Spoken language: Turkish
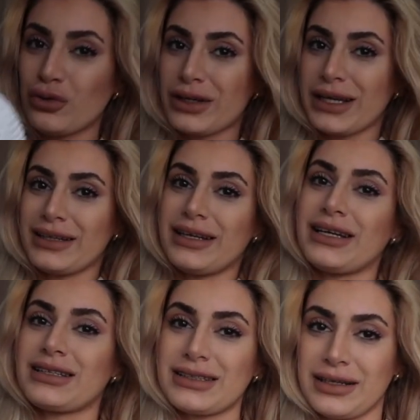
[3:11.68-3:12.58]

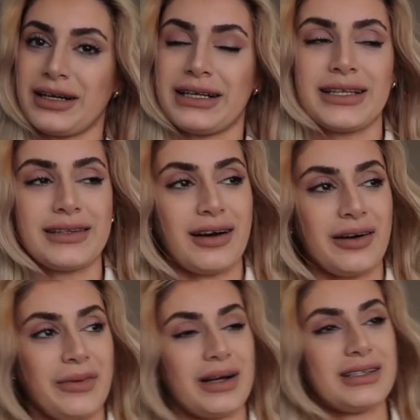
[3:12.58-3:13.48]
Türkiye'de sahili
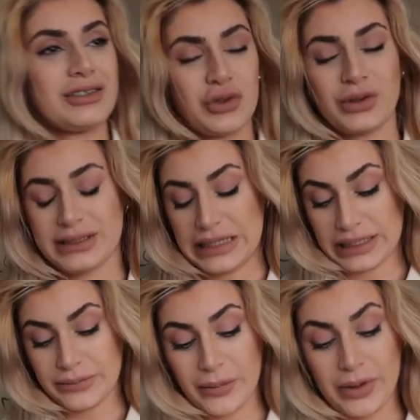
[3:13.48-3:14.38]
takmak çok
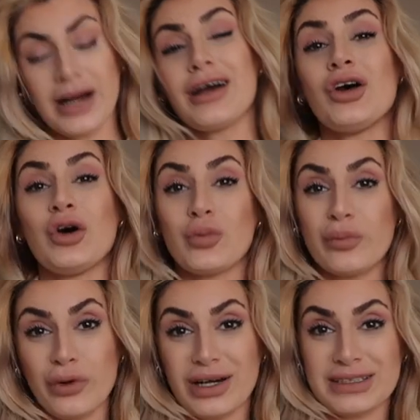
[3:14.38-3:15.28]
isterdim ama
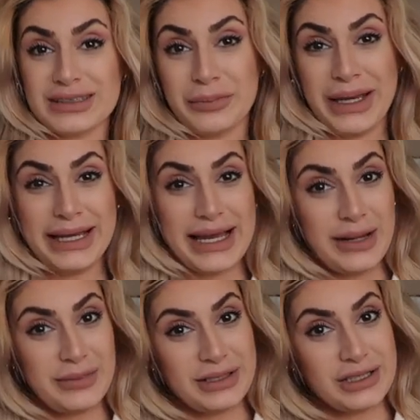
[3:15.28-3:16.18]
bu yaz pek
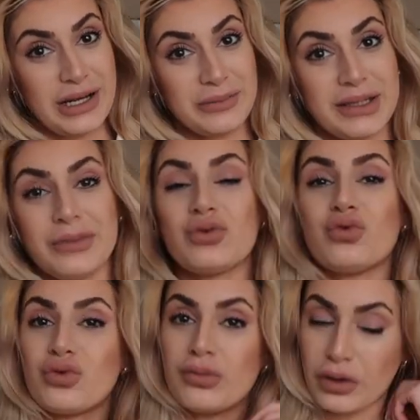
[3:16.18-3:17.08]
gelebileceğim gibi
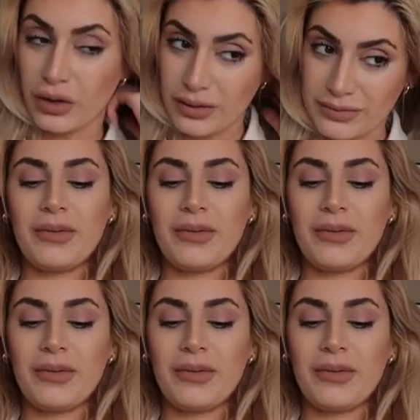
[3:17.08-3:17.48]
durmuyor.